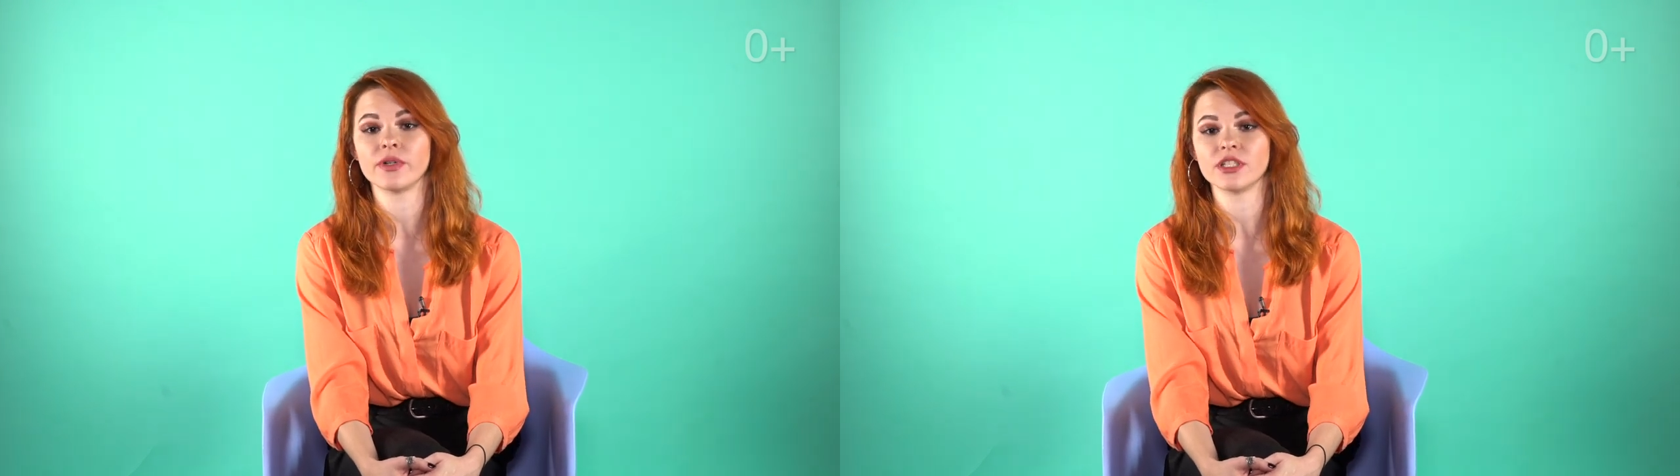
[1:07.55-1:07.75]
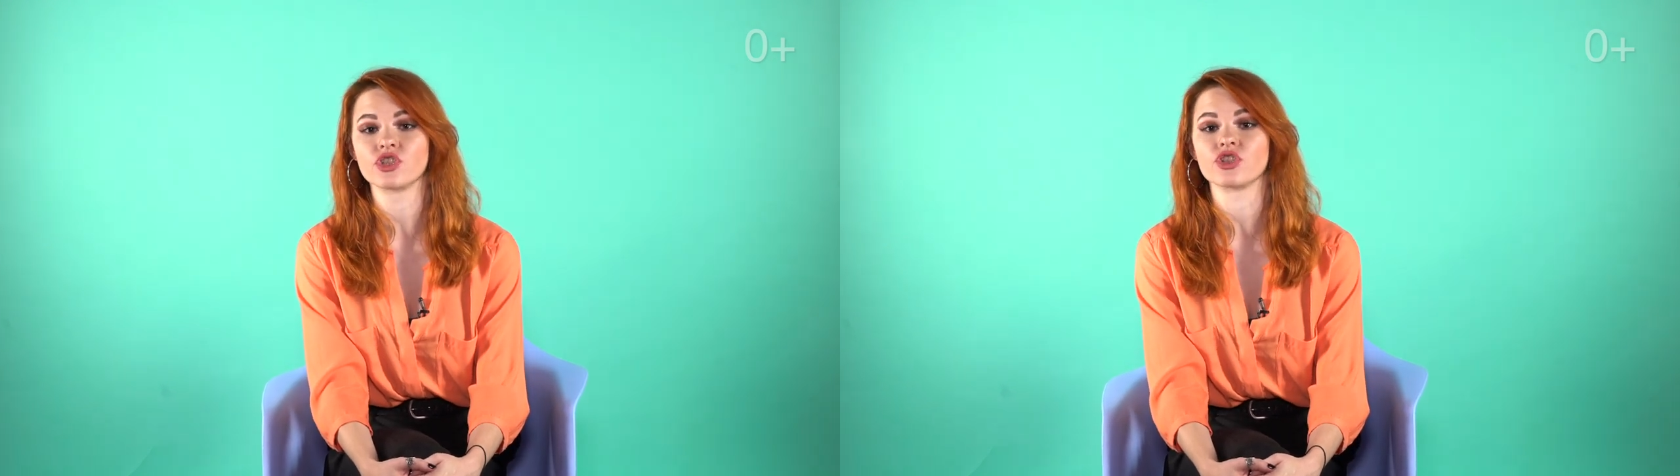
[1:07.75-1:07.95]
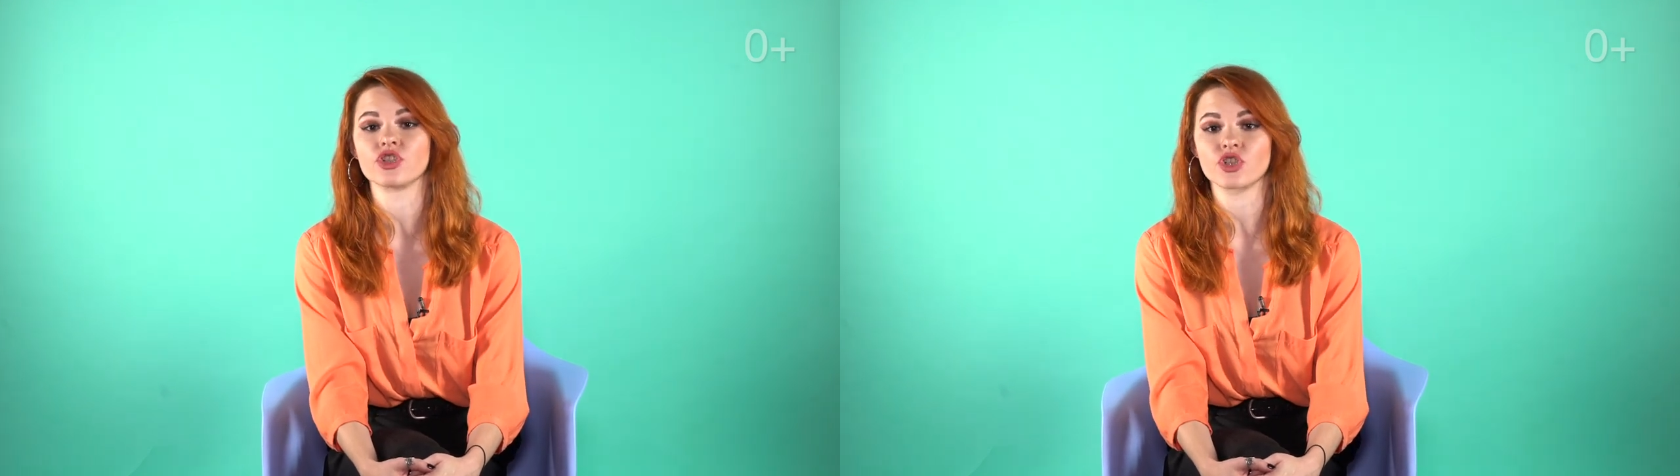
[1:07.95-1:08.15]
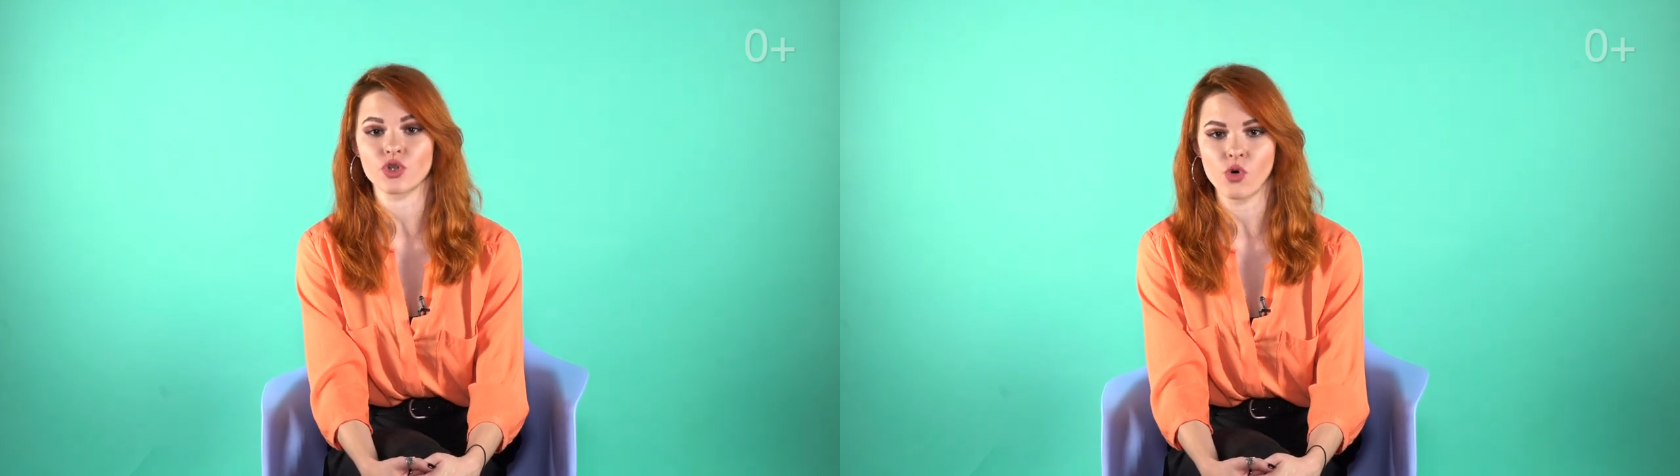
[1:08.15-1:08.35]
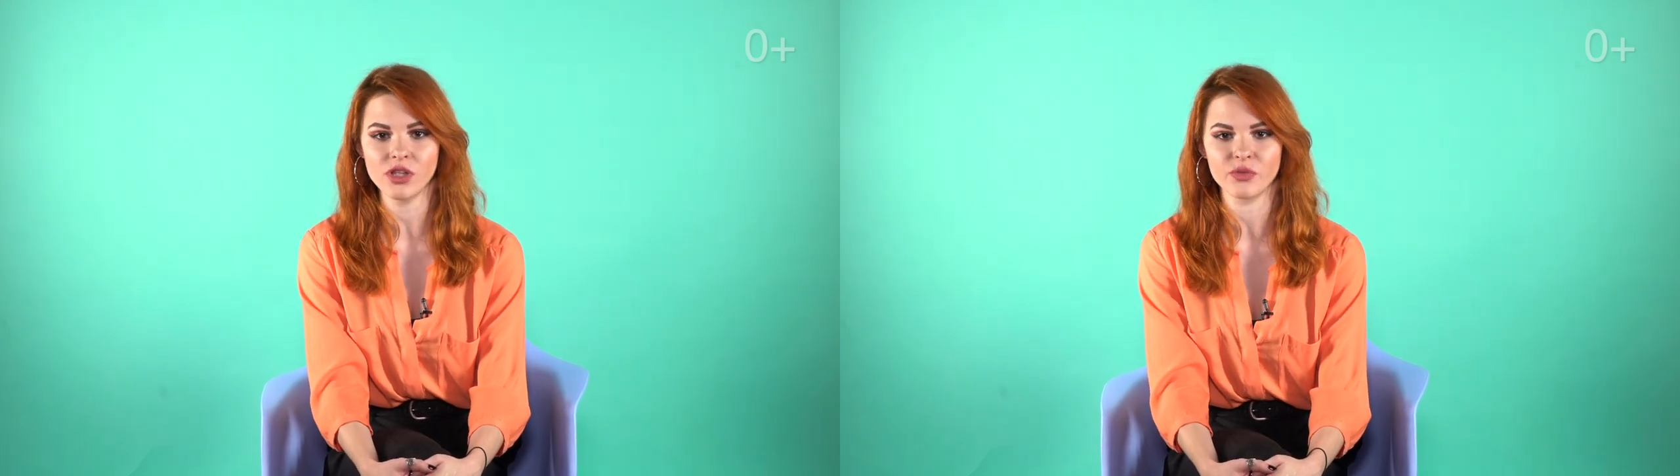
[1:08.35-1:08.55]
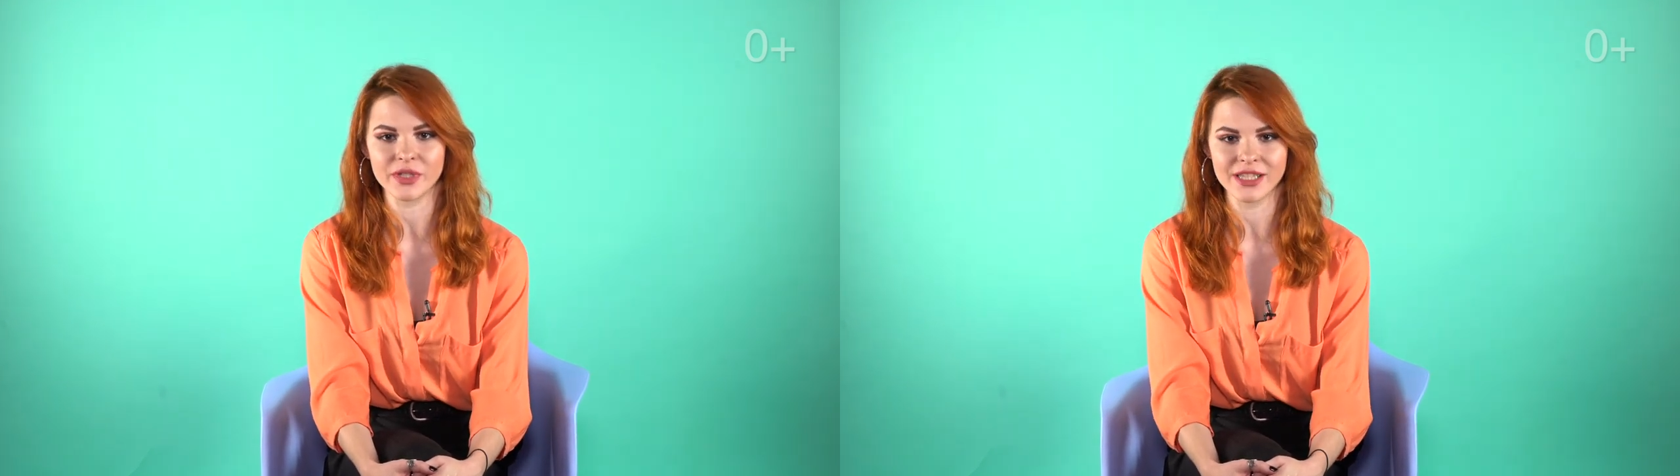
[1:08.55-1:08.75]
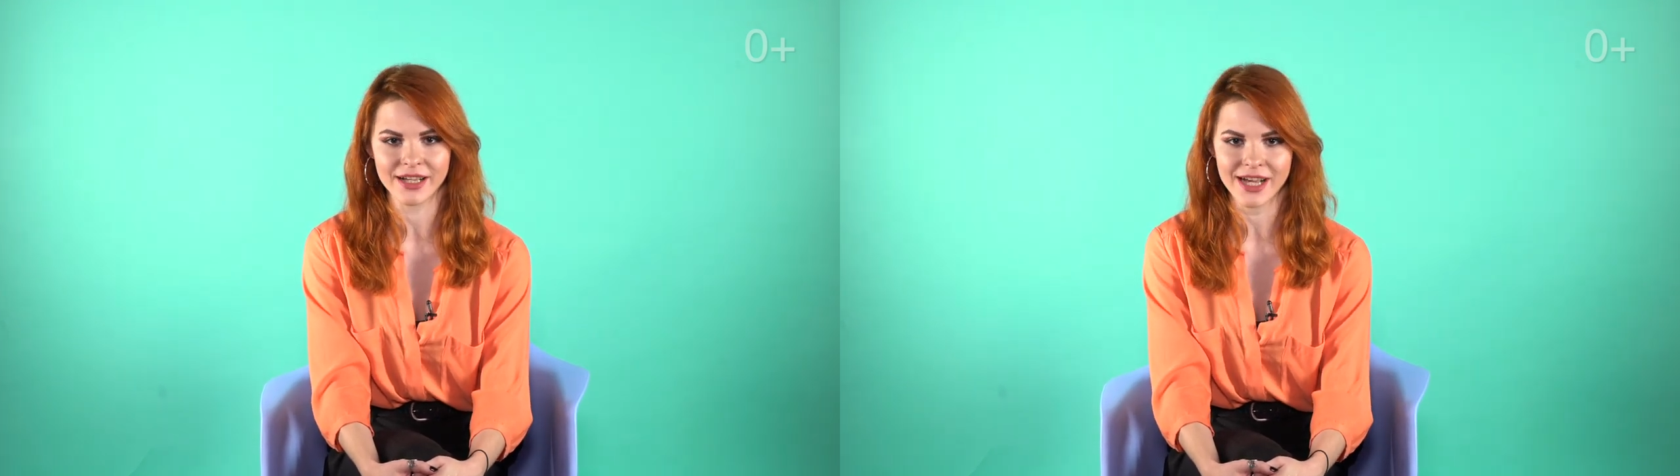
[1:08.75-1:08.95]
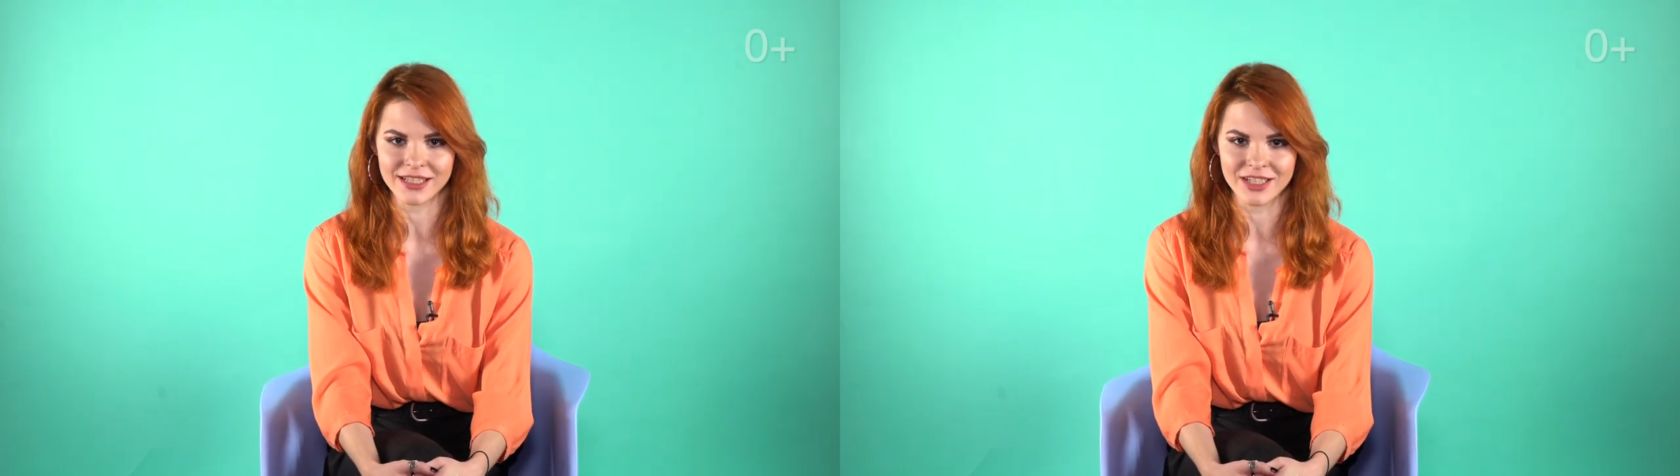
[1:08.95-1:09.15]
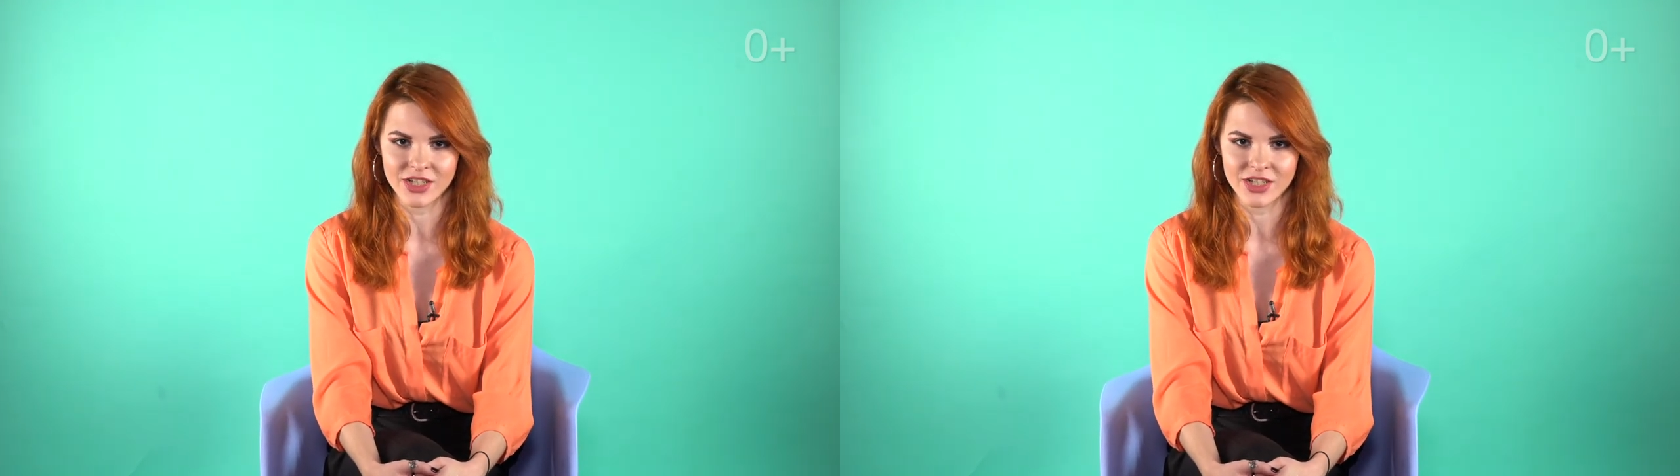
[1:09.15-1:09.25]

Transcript: менеджеры школы предлагали для